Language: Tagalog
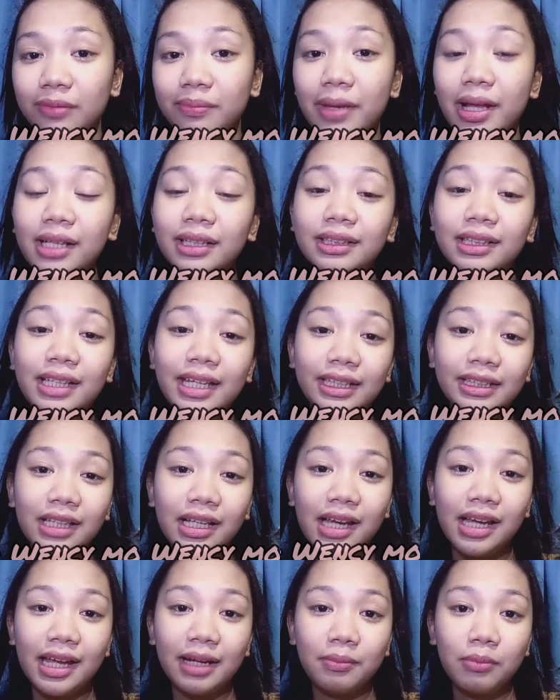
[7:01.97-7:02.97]
bell, click the
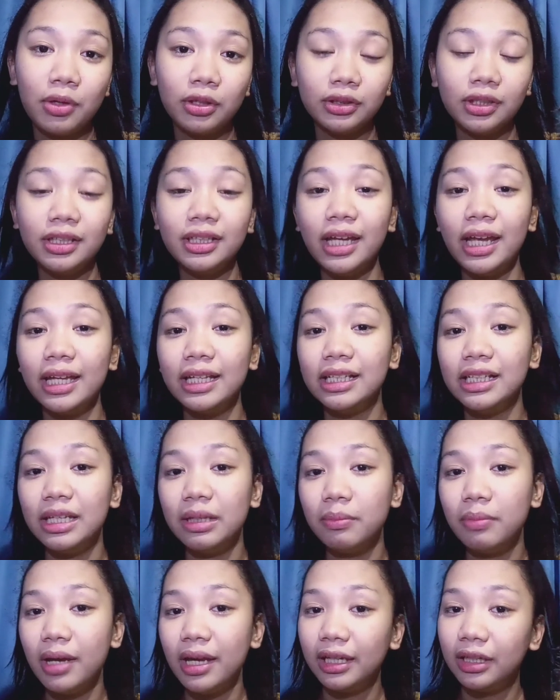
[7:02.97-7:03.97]
like button, and
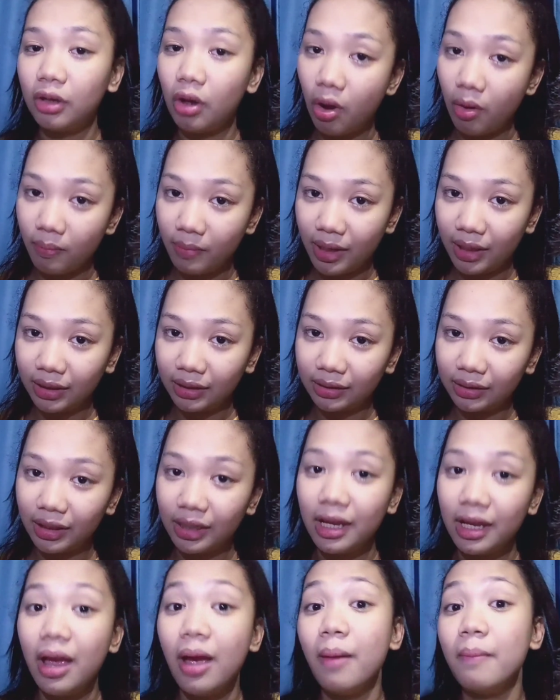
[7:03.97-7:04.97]
leave a comment
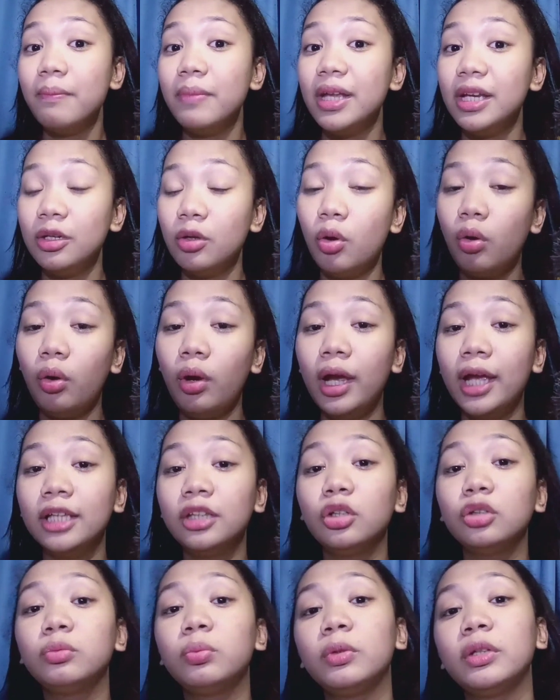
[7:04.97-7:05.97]
below. And
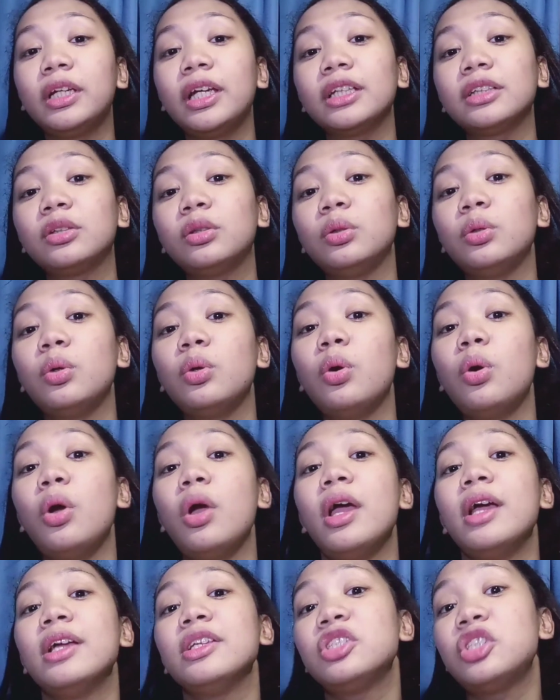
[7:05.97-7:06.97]
don't forget to
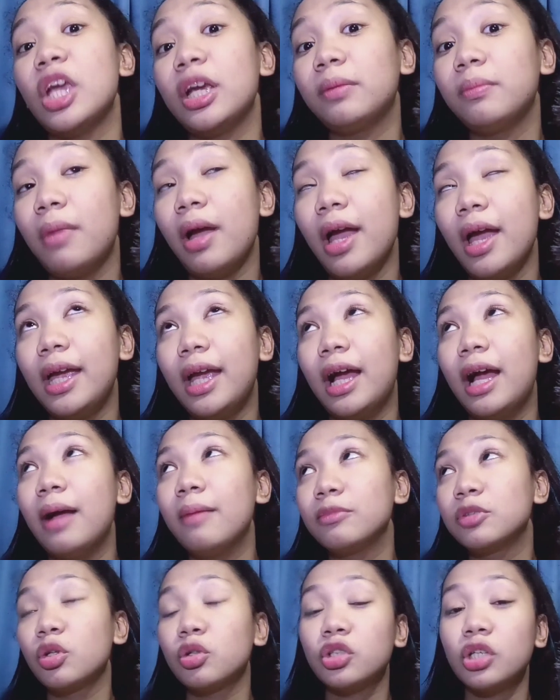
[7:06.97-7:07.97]
check my um,
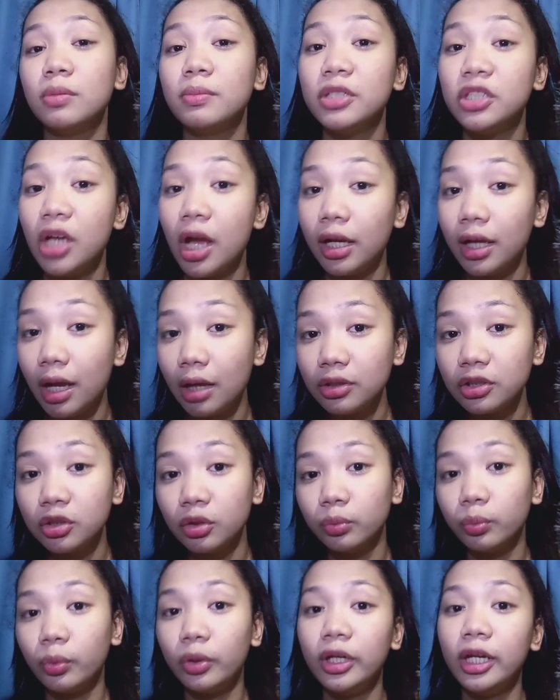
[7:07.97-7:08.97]
social media accounts.
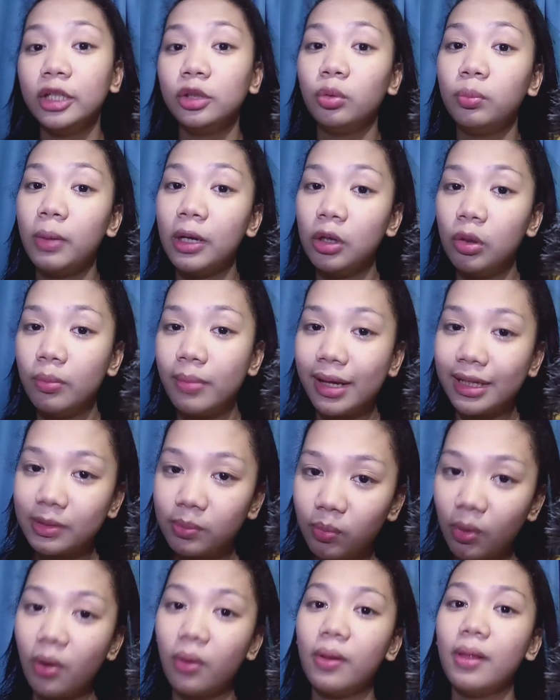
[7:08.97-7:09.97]
Don't worry, I do follow box
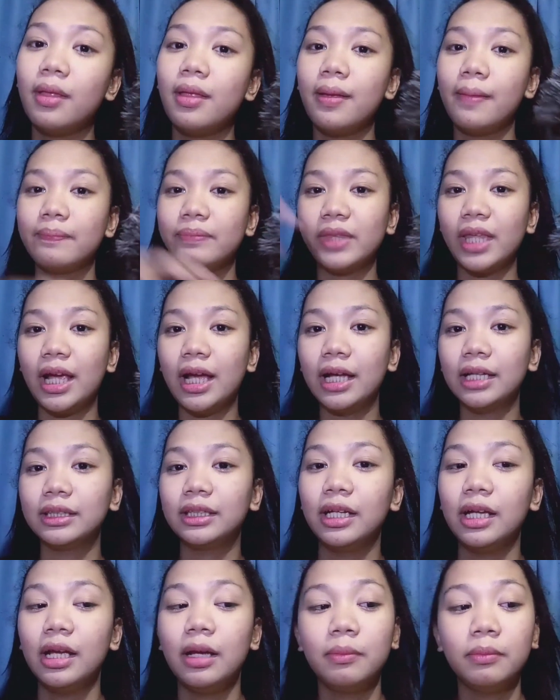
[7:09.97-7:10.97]
po. At
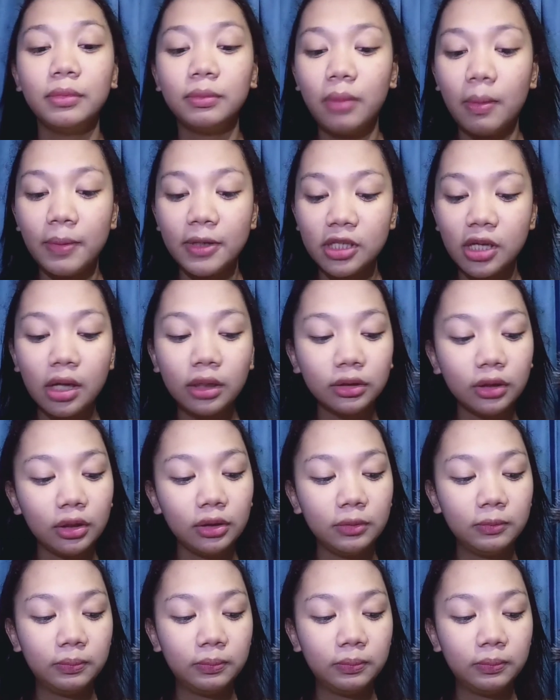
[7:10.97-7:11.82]
magpapa-shoutout